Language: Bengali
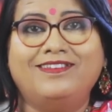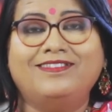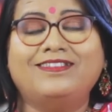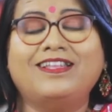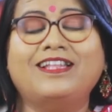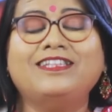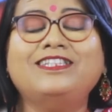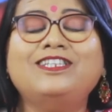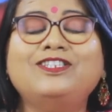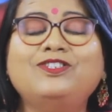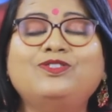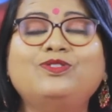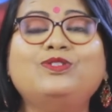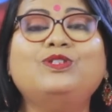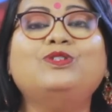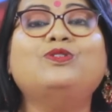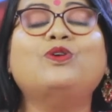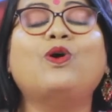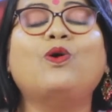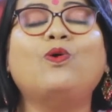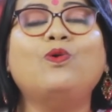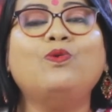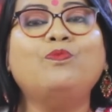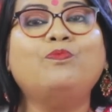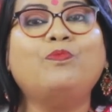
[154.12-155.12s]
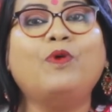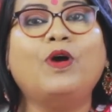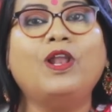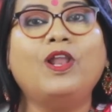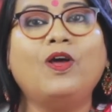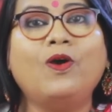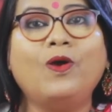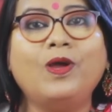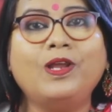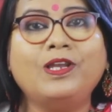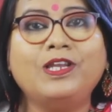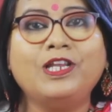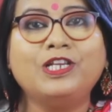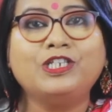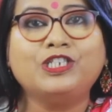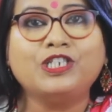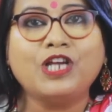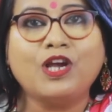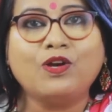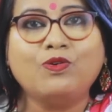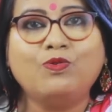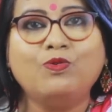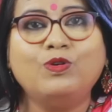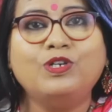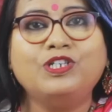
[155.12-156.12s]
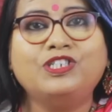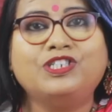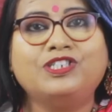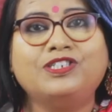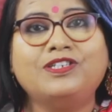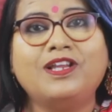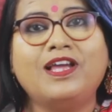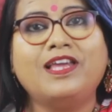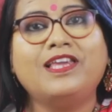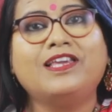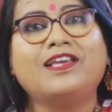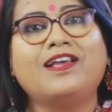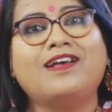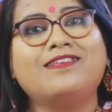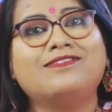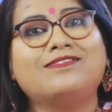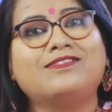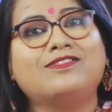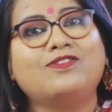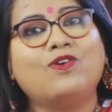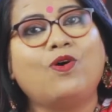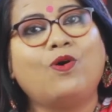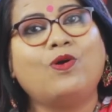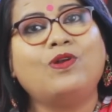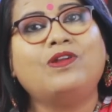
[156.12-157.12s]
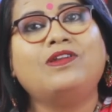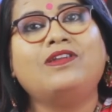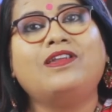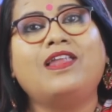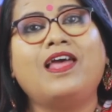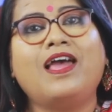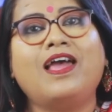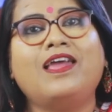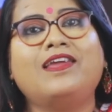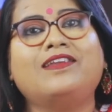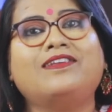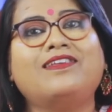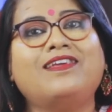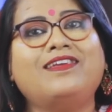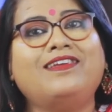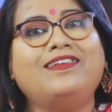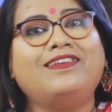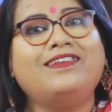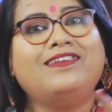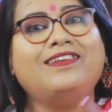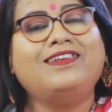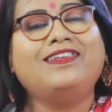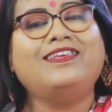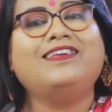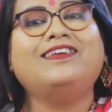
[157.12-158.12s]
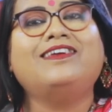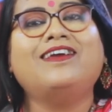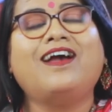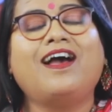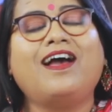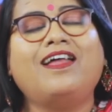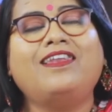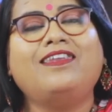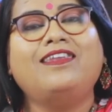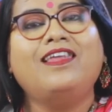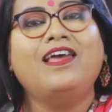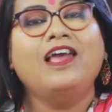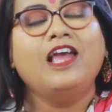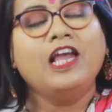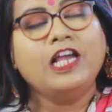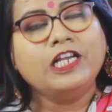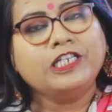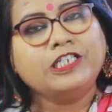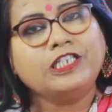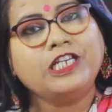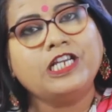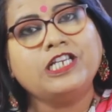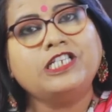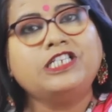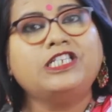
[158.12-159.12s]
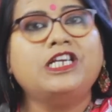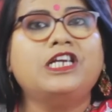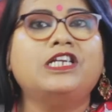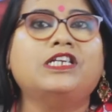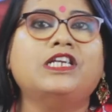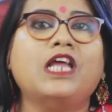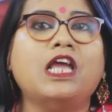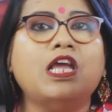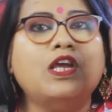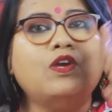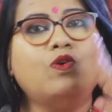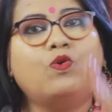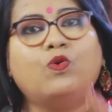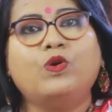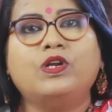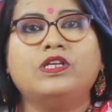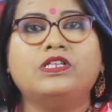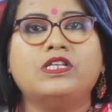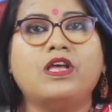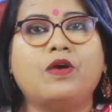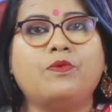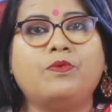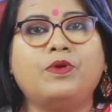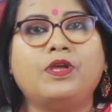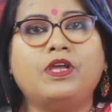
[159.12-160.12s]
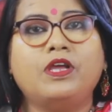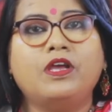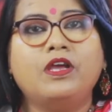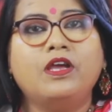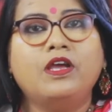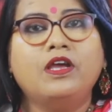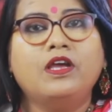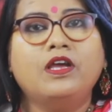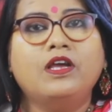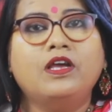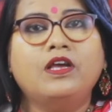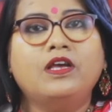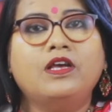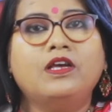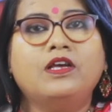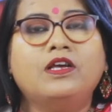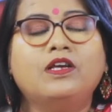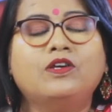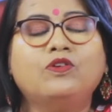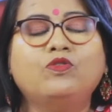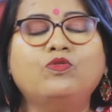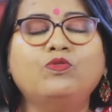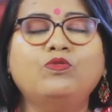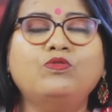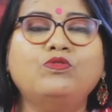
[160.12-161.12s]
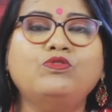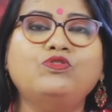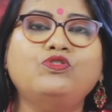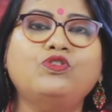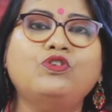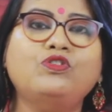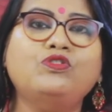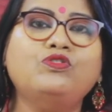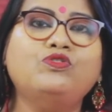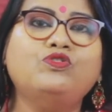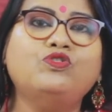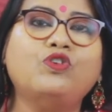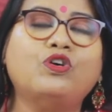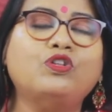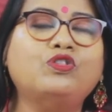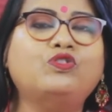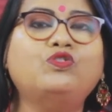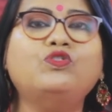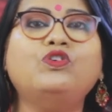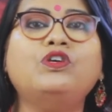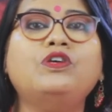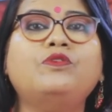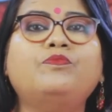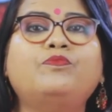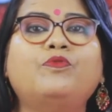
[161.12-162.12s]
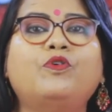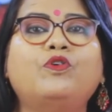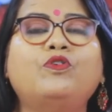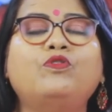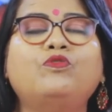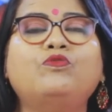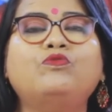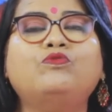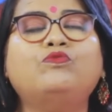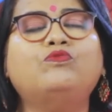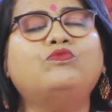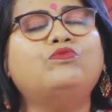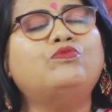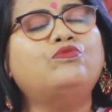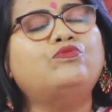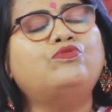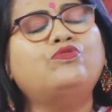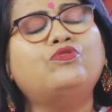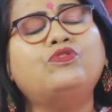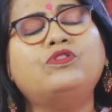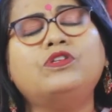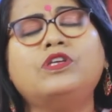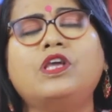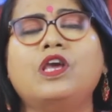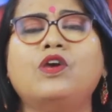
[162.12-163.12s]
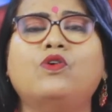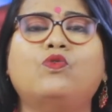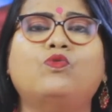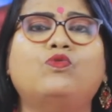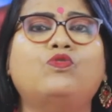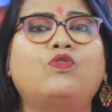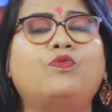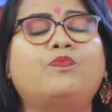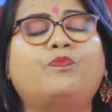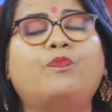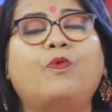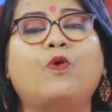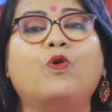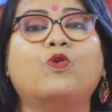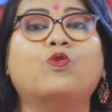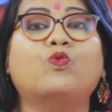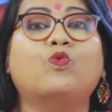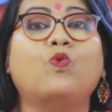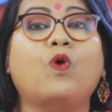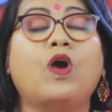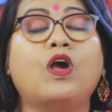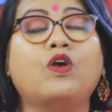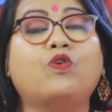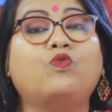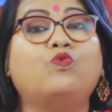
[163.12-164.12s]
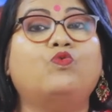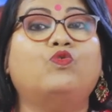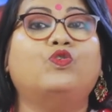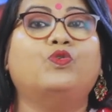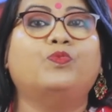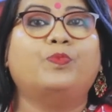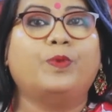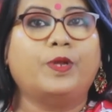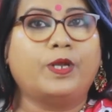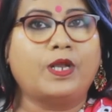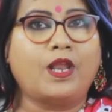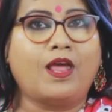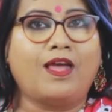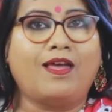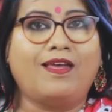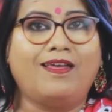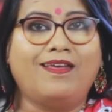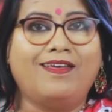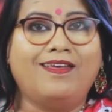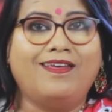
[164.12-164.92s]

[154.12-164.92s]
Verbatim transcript: তাদের যদি তখন বলা হয় নেশা করিস না এই কাজটা অন্যায় এটা ইল্লিগাল সে সেটাই করে যাবে গুরুজন যতই বলুক গুরুজনকে কোনো পরোয়া করবে না